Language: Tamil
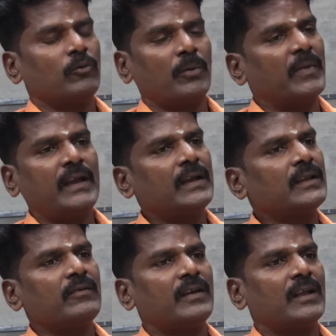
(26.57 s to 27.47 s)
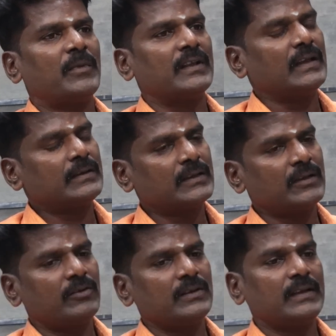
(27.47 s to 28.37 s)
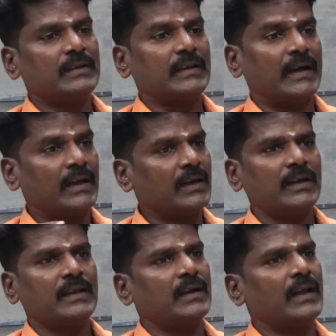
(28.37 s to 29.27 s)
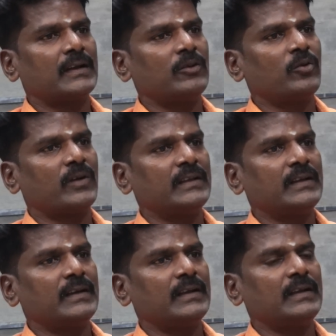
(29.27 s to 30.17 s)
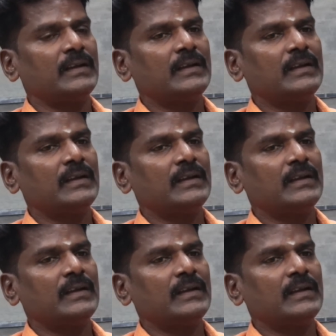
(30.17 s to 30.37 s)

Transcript: ஒரு மரியாதை வேணாமா தேசத்தை வந்து தாயாக நினைக்கிற நாட்டில் வந்து உட்காந்துக்கிட்டு